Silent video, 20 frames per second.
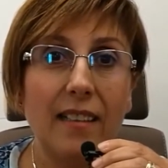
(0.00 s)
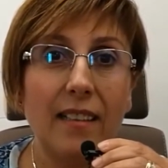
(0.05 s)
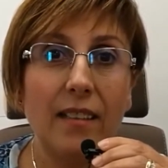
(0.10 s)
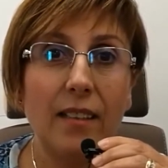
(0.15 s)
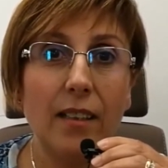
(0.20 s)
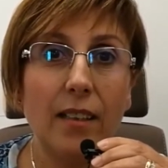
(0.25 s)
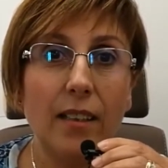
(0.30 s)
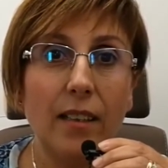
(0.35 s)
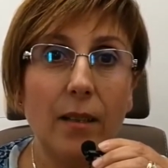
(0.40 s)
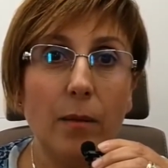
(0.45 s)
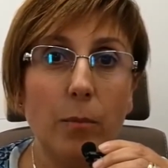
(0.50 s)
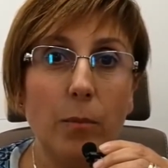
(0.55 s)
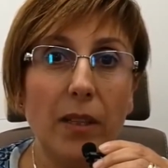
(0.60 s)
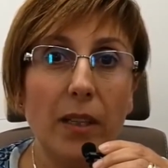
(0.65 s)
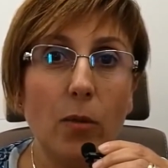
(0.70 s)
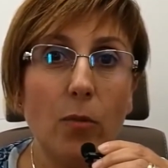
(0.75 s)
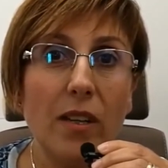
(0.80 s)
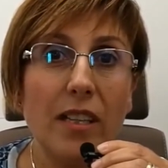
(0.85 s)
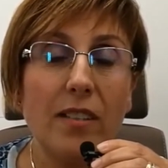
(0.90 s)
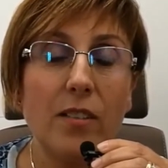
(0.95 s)
Eh,
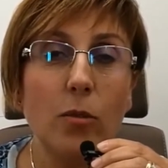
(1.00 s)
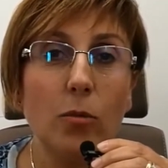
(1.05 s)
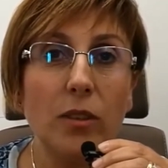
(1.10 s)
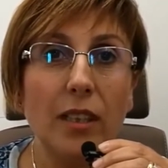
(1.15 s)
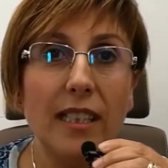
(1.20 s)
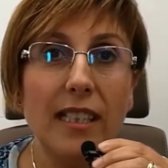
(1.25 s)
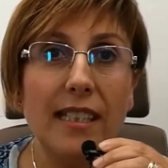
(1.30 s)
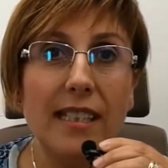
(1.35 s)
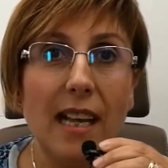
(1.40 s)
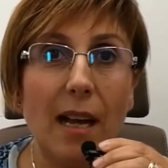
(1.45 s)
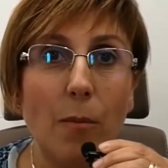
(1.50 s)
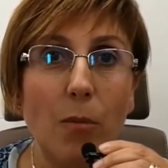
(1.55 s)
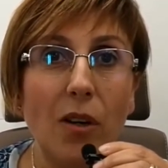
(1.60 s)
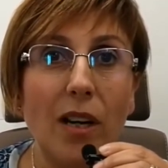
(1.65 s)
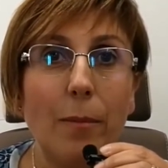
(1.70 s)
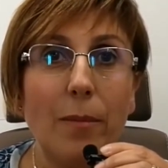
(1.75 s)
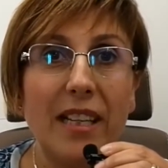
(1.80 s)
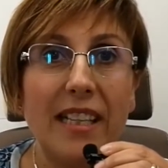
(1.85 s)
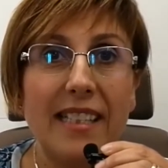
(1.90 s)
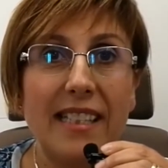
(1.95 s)
per questo
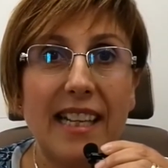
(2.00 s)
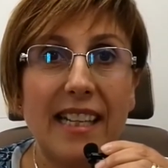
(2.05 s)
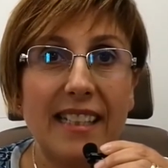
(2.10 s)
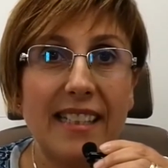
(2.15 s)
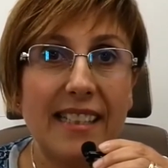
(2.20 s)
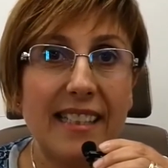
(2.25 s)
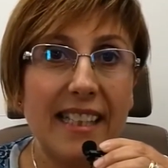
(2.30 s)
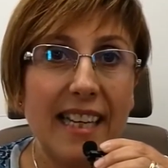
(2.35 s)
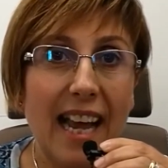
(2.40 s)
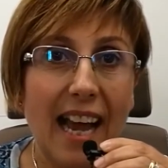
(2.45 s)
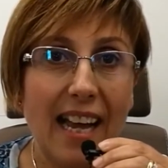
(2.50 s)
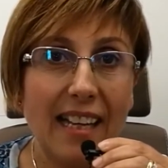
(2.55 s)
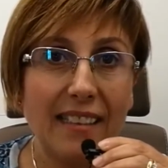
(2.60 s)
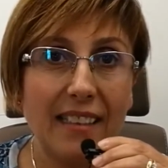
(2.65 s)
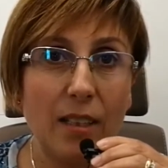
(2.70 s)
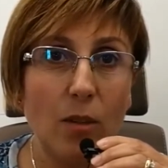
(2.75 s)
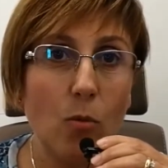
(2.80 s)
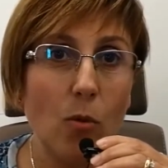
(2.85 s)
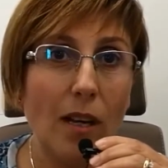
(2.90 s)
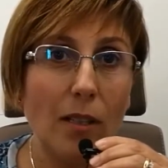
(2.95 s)
utilizziamo la melenzana striata in